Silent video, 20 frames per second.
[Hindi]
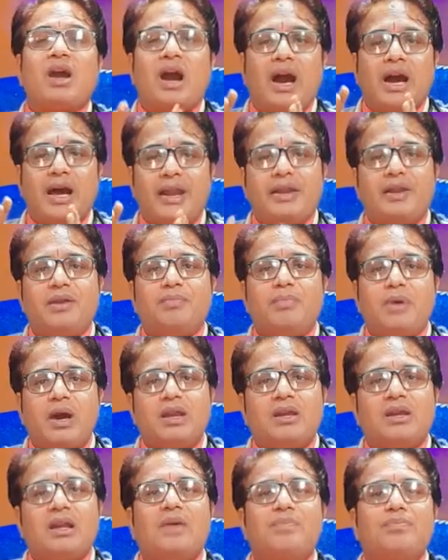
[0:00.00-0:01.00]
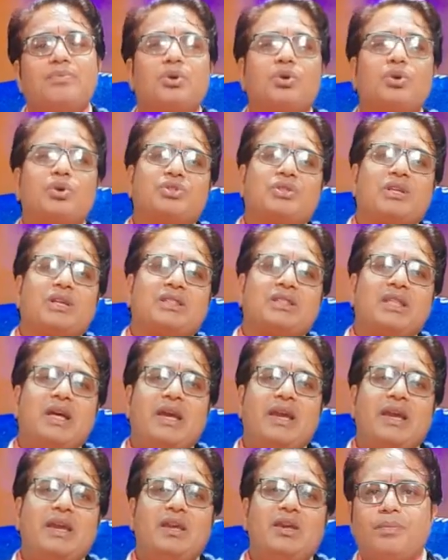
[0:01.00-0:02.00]
हार्ट बर्न आपको हो सकता
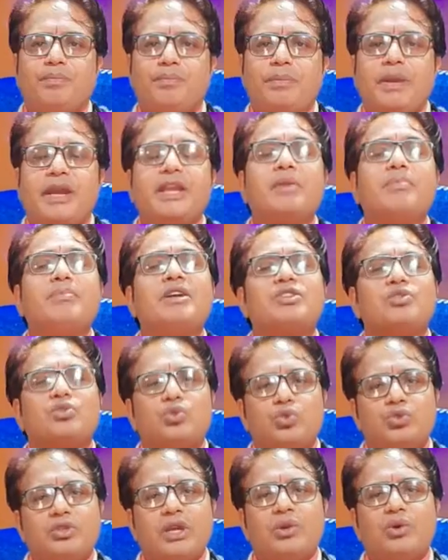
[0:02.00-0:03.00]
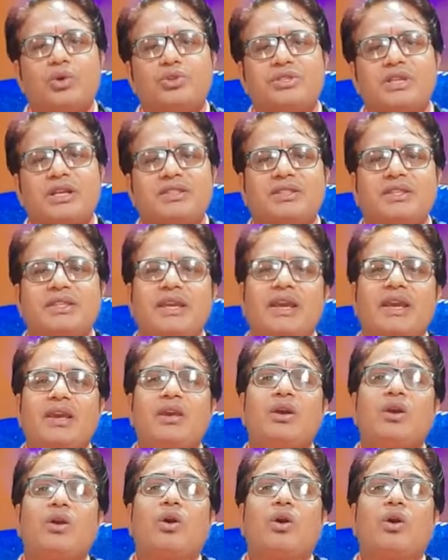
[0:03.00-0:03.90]
है पेट में सूजन हो सकती है